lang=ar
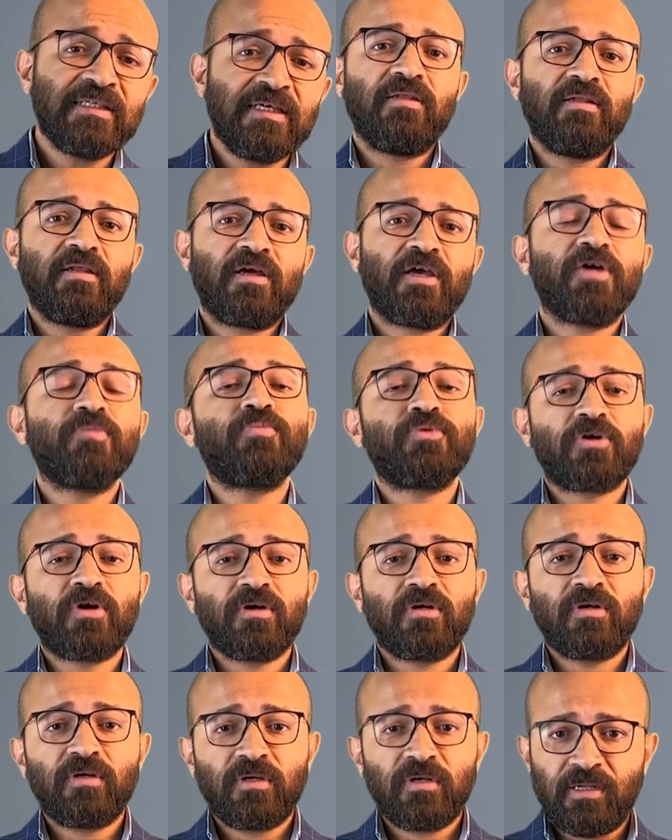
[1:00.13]

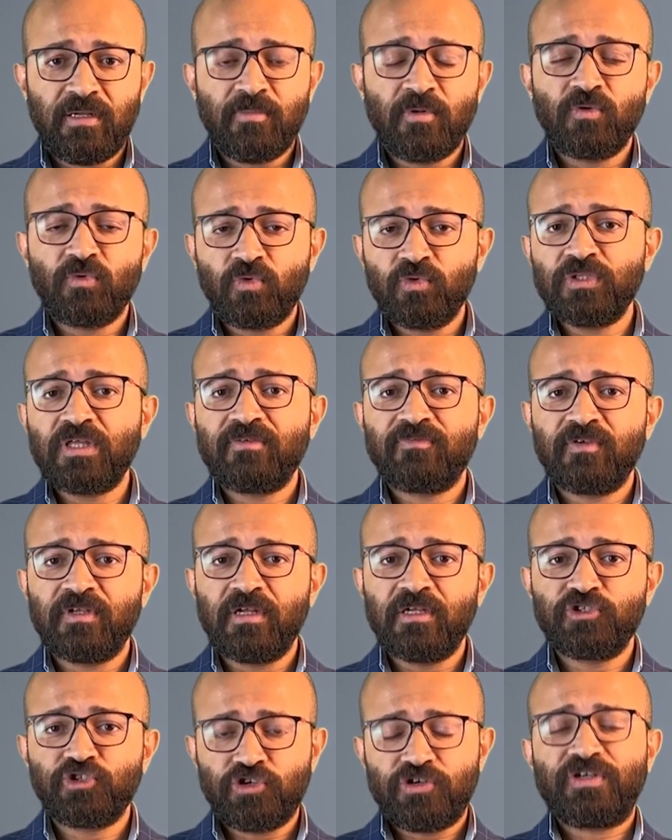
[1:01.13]
الخبره اللي موجوده في
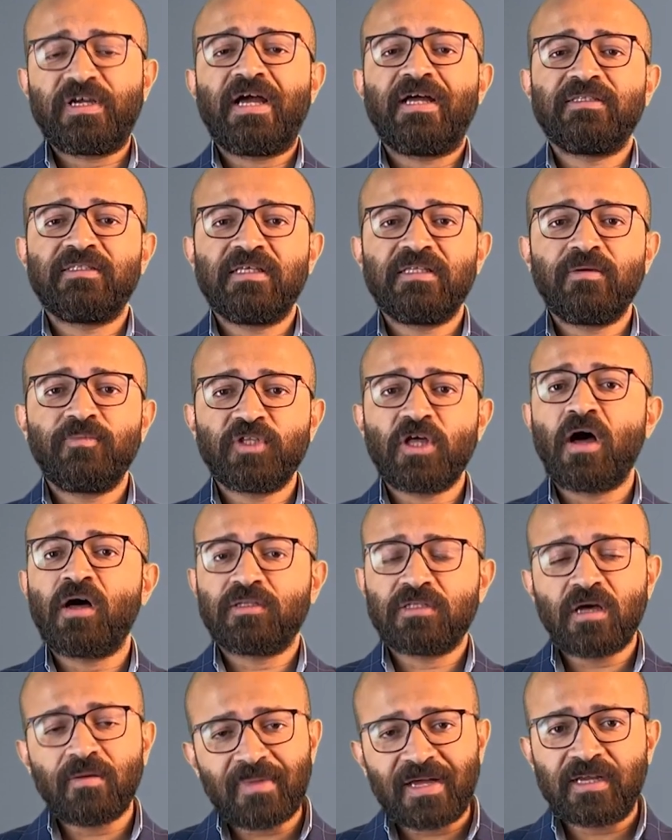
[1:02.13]
الشركه عندنا من
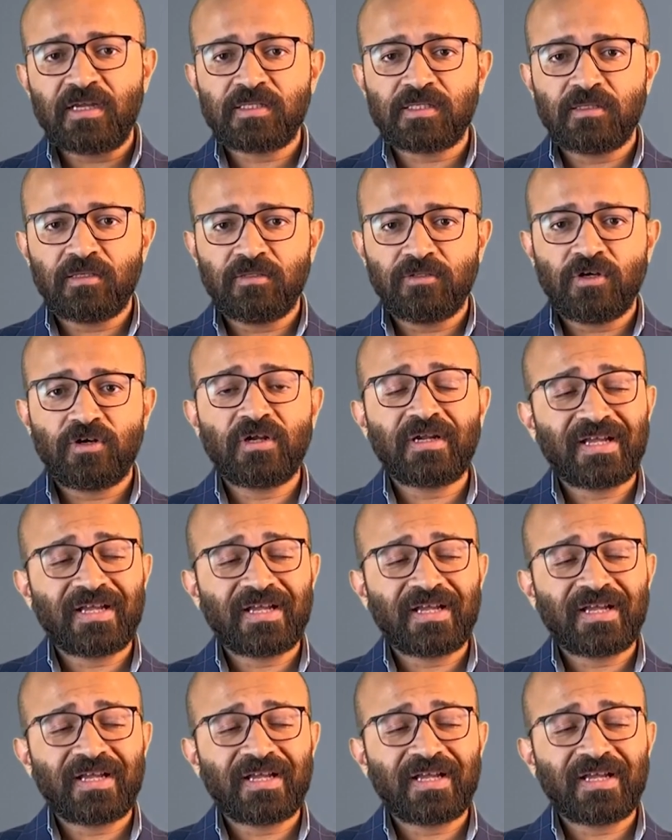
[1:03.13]
اعضاء مجلس الاداره